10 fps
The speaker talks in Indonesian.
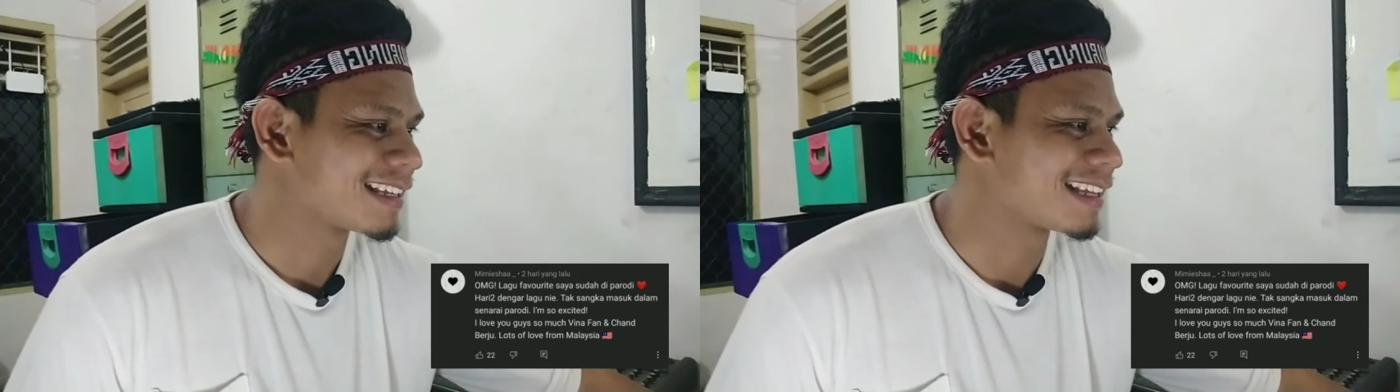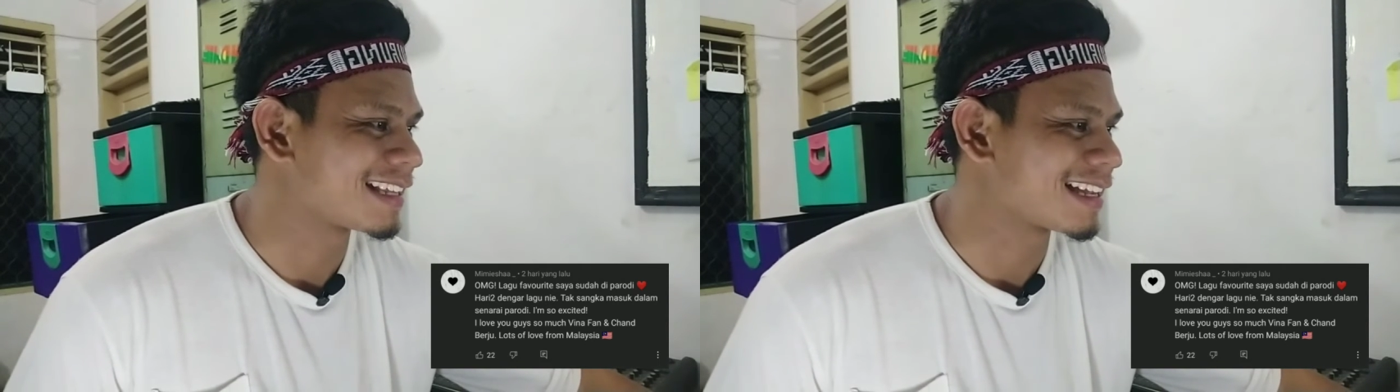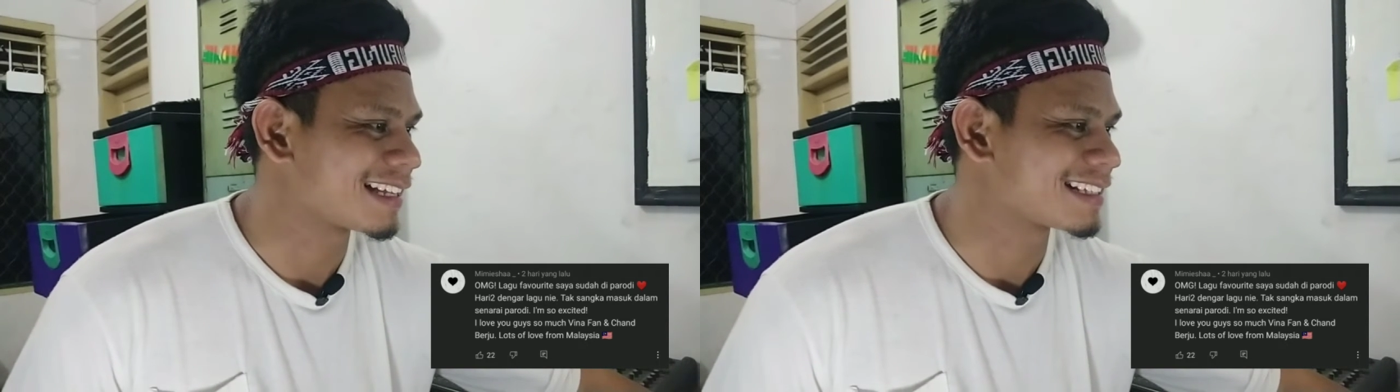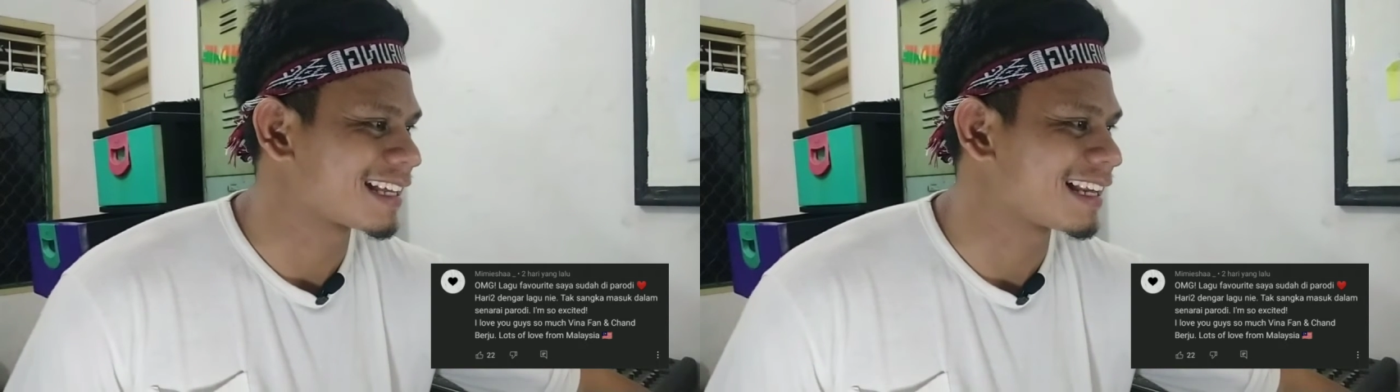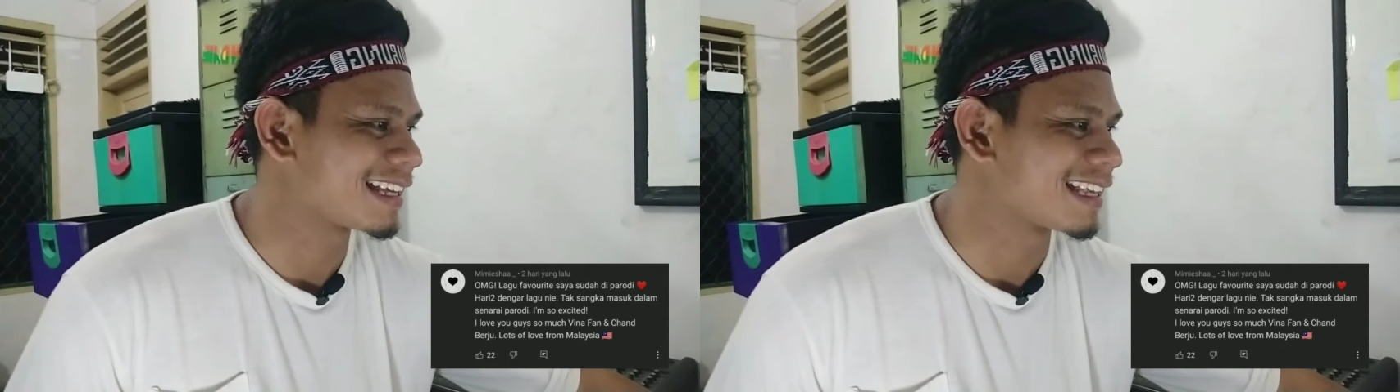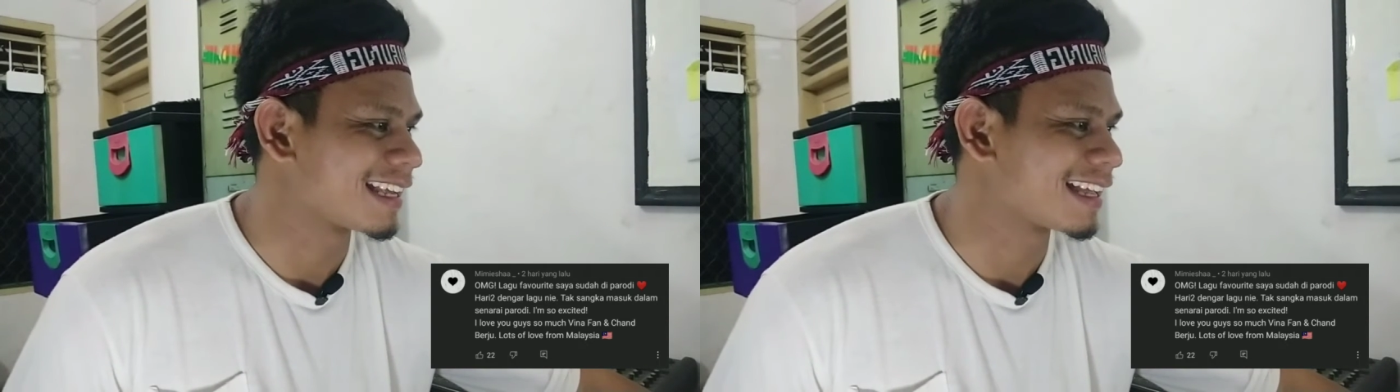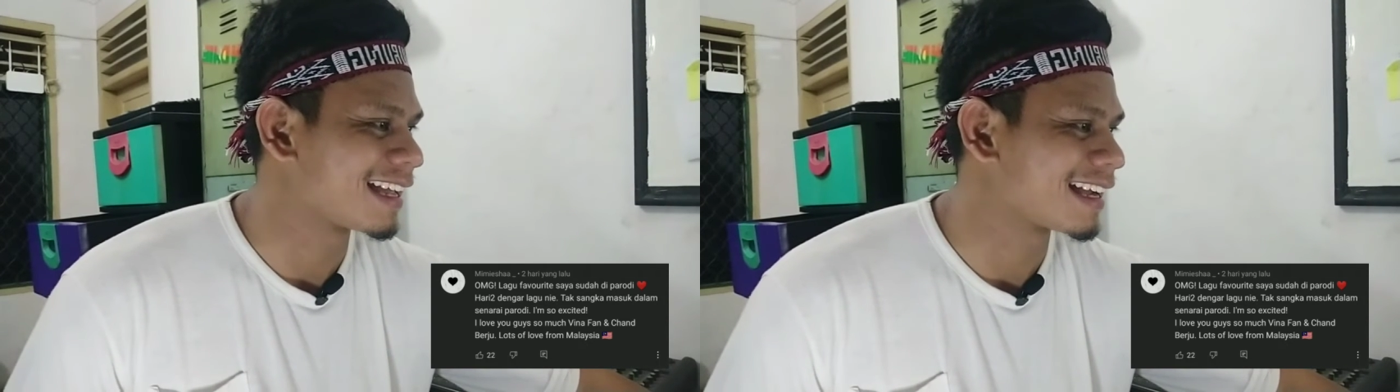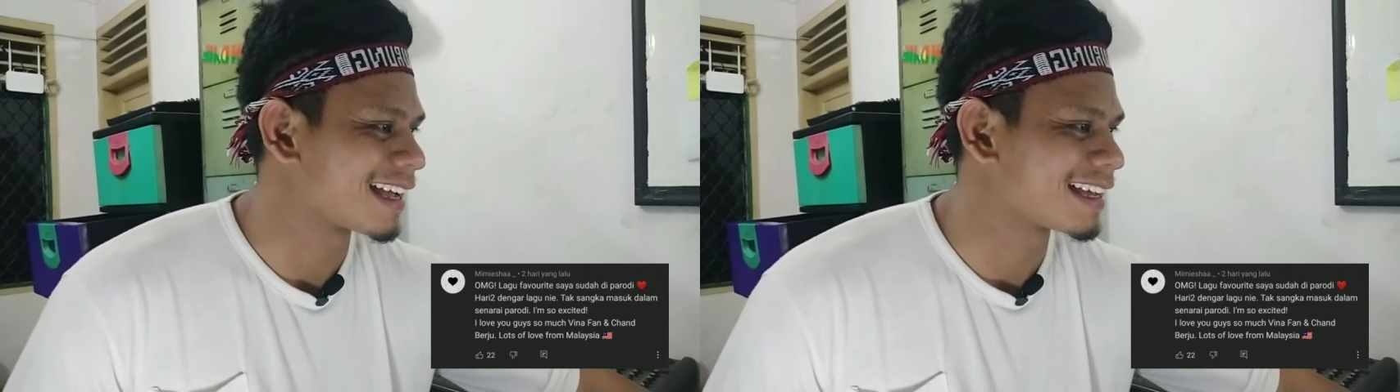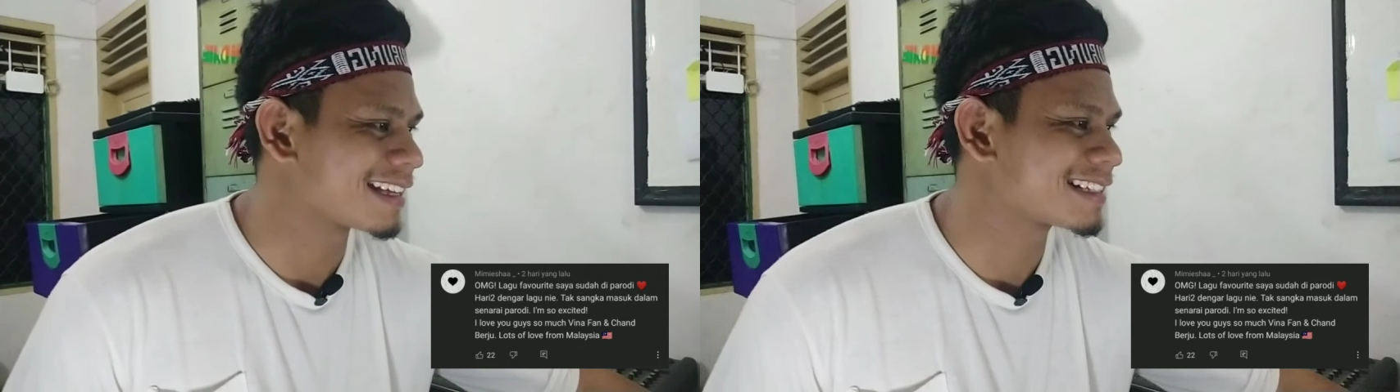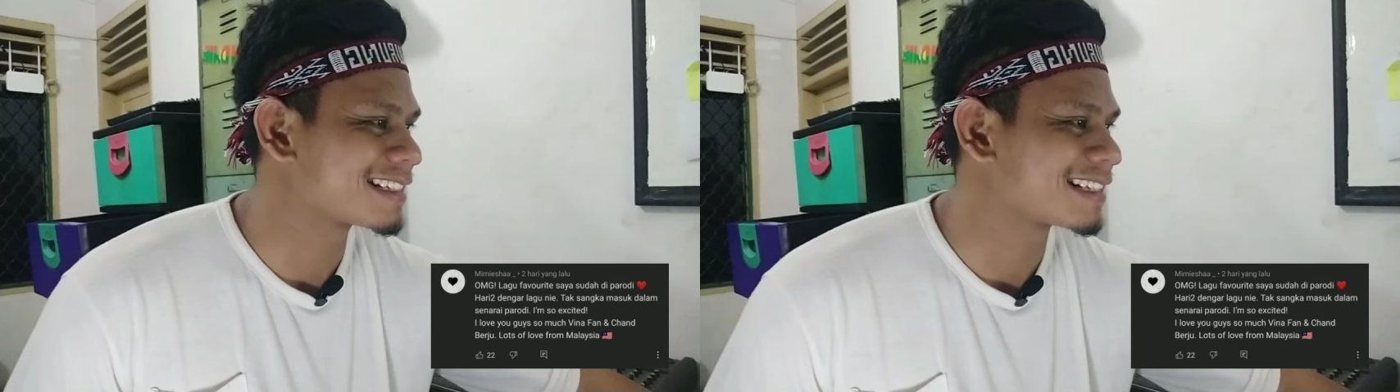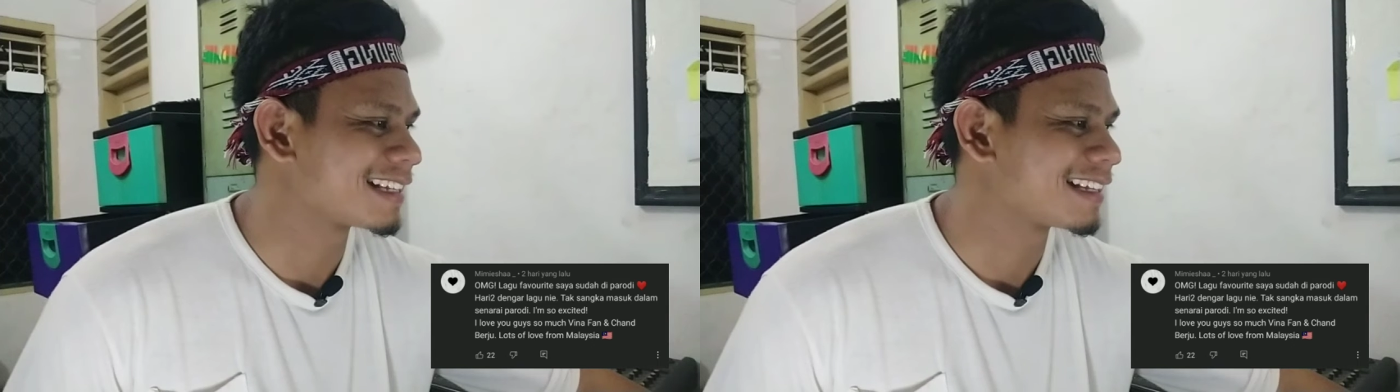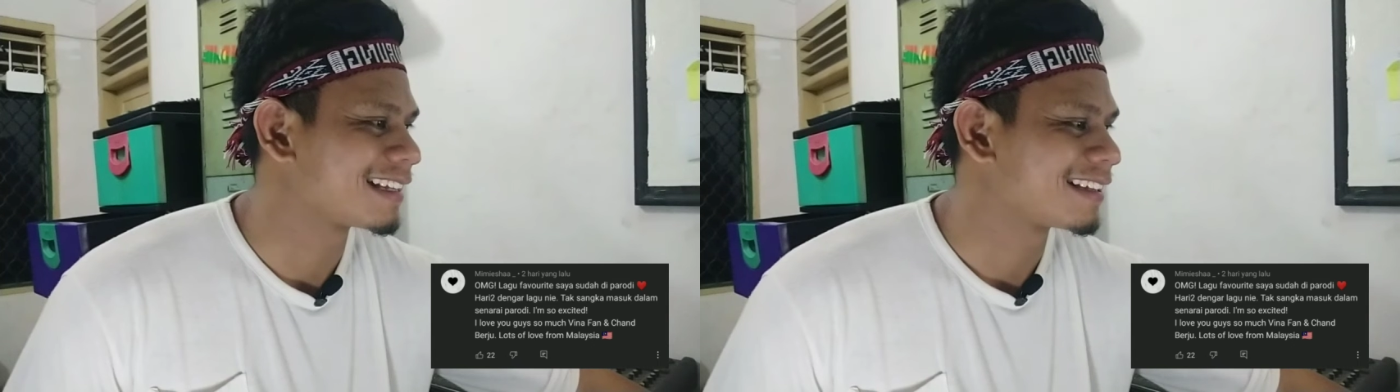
kita cek lagi ya guys